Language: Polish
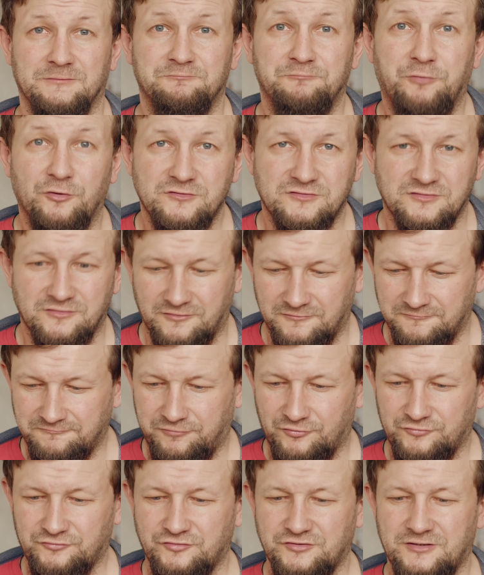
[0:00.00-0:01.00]
Po co?
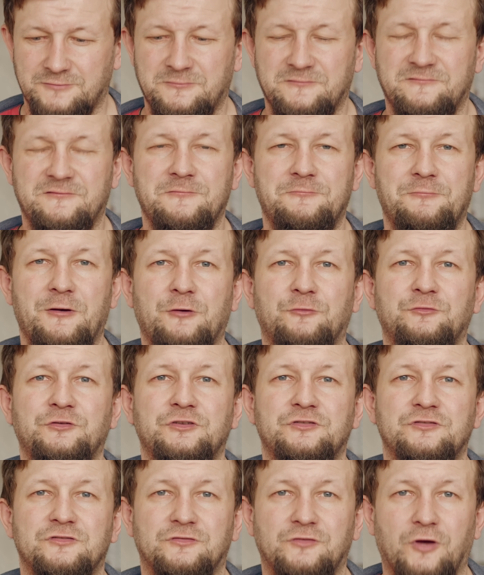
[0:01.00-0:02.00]
Po to, żeby
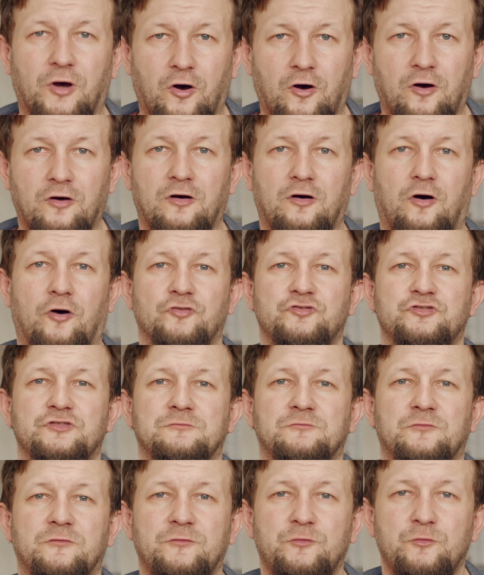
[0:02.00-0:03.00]
wypełnić to, o
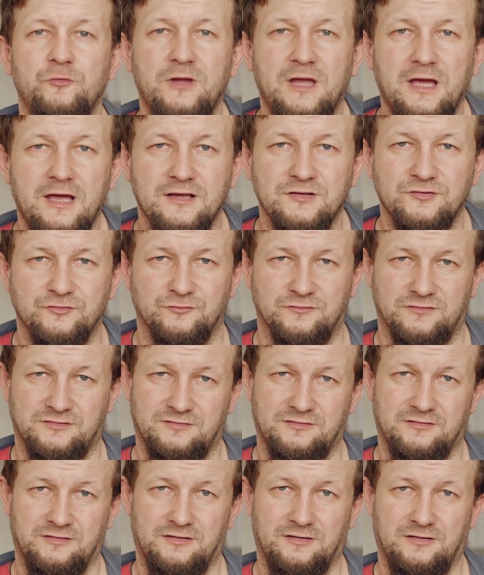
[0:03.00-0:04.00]
czym mówił
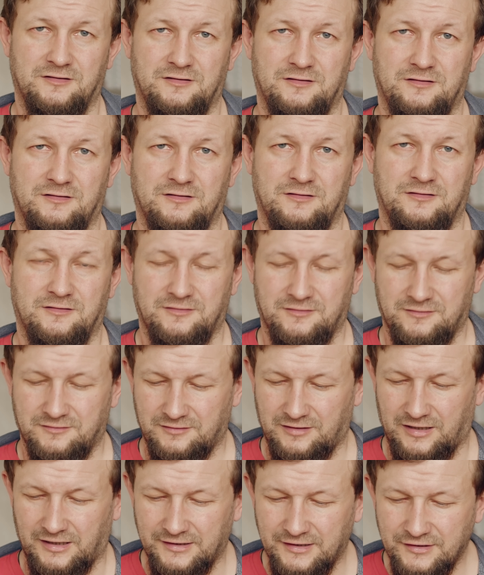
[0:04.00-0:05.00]
Jezus.
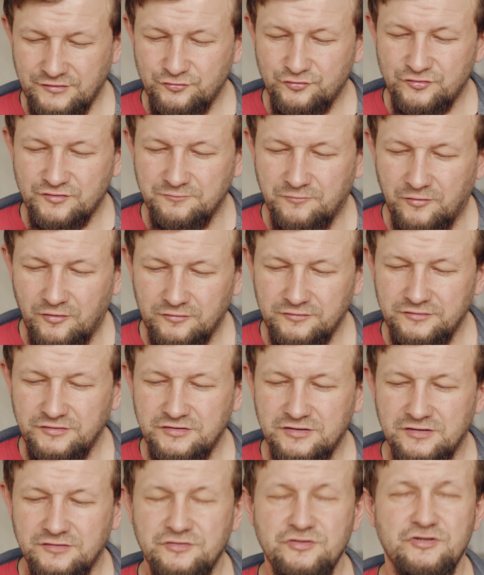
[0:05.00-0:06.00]
A Jezus modli
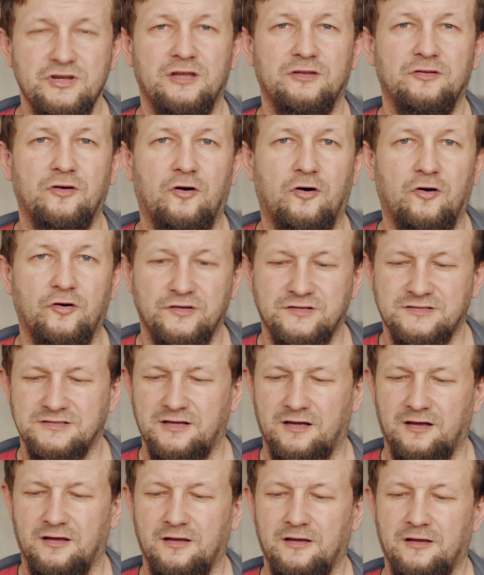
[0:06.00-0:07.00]
się dzisiaj do
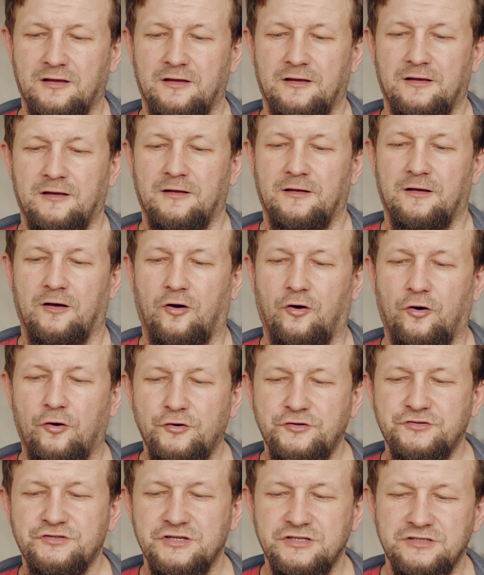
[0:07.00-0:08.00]
Ojca.
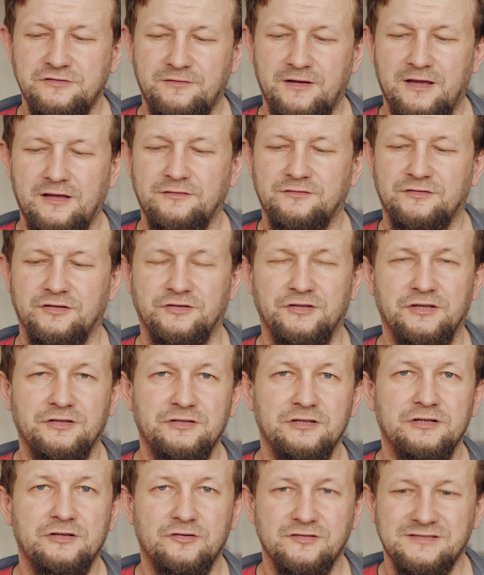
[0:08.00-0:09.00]
Ojcze Święty, nie
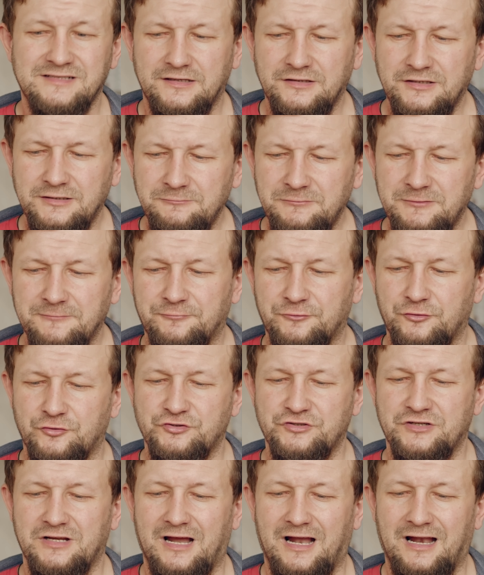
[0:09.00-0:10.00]
tylko za nimi
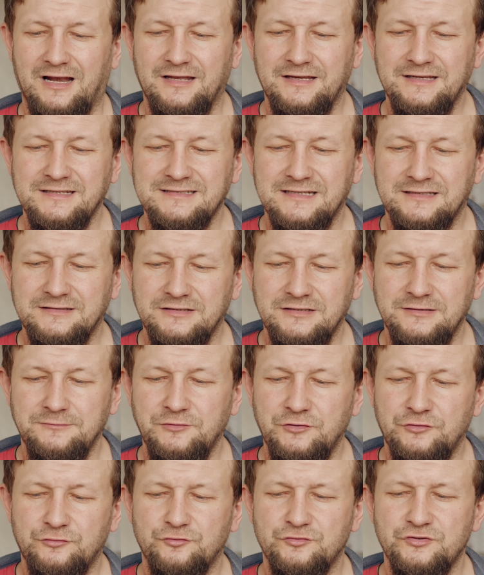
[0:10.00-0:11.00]
proszę, ale i za
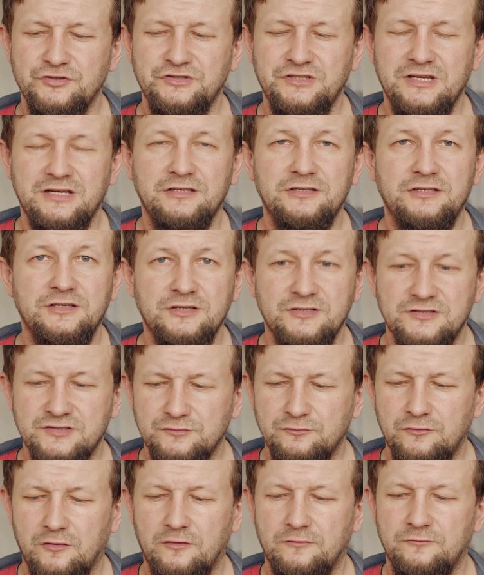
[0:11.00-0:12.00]
tymi, którzy dzięki ich
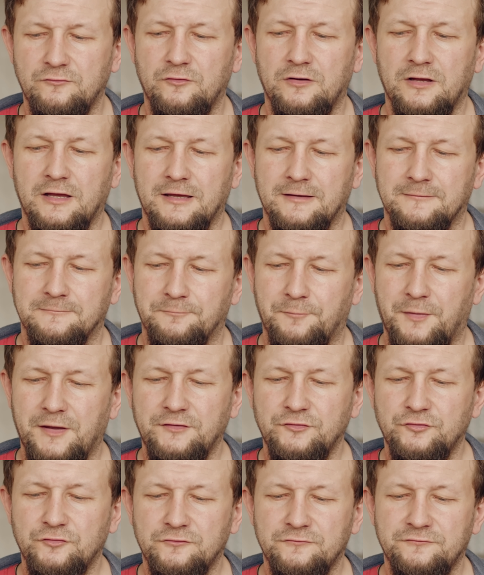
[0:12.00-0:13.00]
słowu
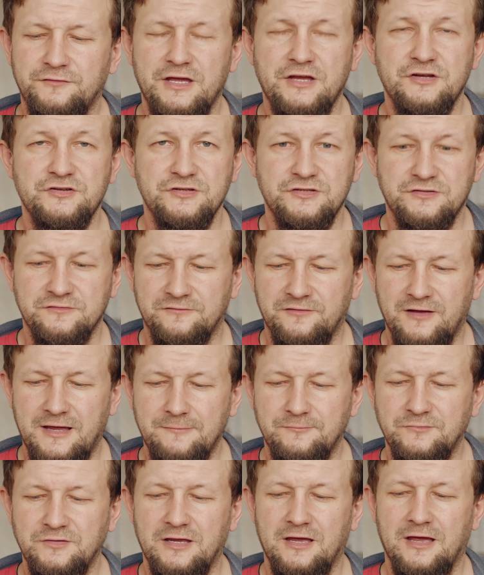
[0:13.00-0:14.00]
będą wierzyć
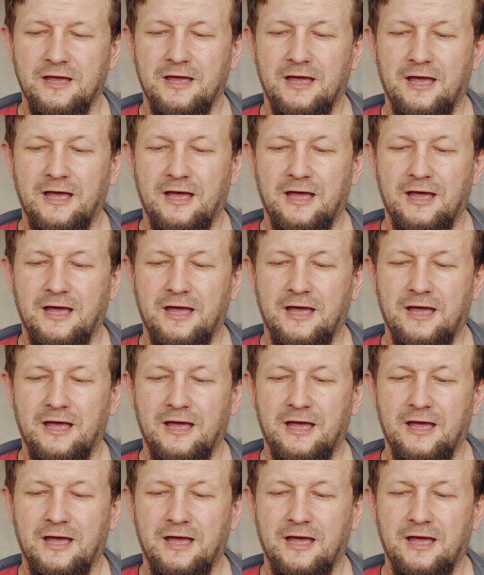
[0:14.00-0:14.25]
we mnie,